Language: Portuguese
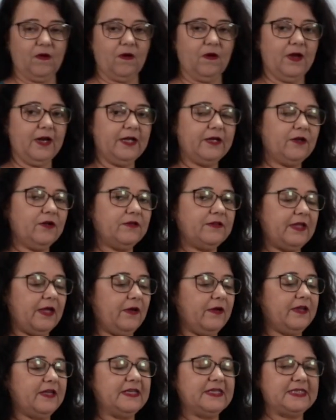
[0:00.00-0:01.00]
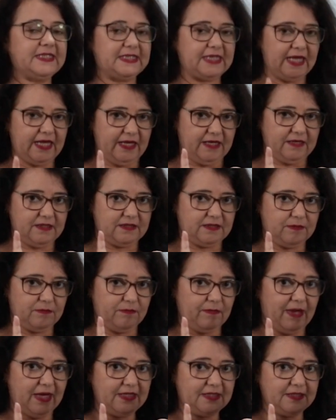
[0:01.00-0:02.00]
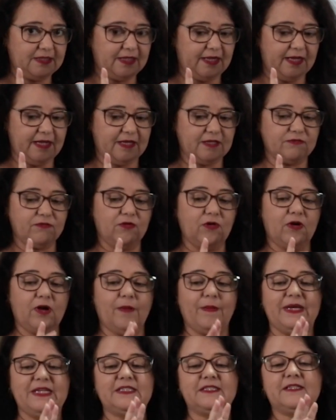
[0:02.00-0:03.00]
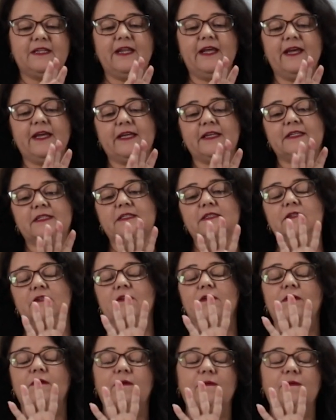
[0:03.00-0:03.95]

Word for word: Olha que eu tenho aqui 6 mais 3. Vou colocar mais 3.